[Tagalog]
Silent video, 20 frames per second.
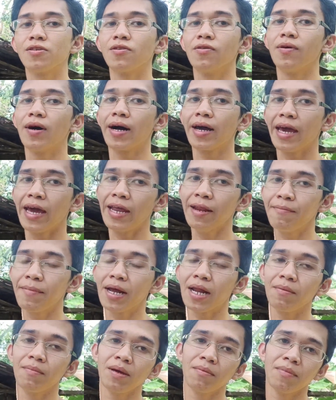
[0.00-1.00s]
So, again,
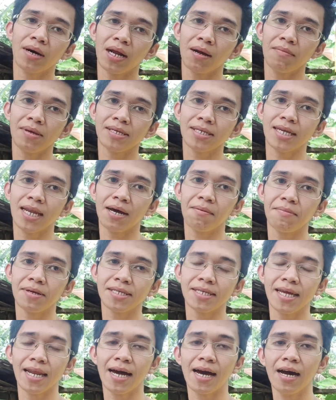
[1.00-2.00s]
maraming maraming
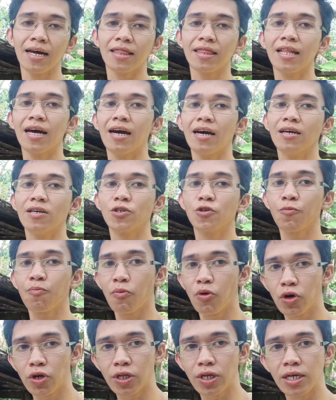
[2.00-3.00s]
salamat sa lahat ng
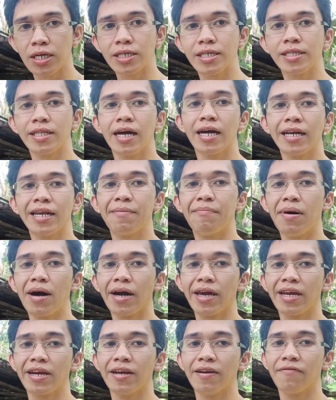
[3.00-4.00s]
supporters ng The
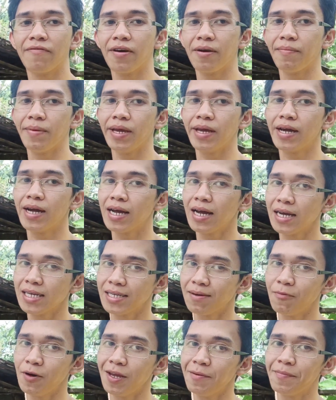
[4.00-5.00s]
Backyard Farming. Hanggang
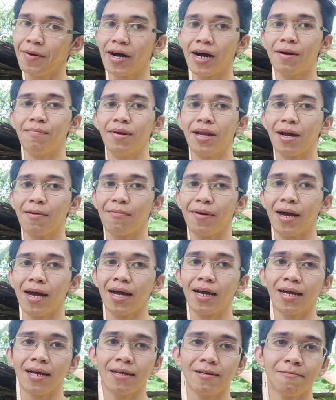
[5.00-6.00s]
sa muli mga
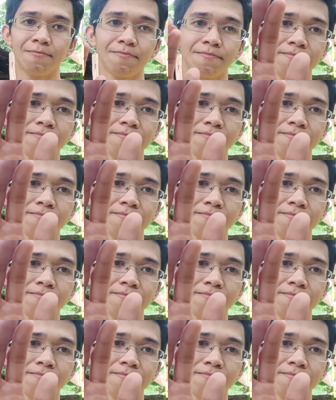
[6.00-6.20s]
kablog-vlog.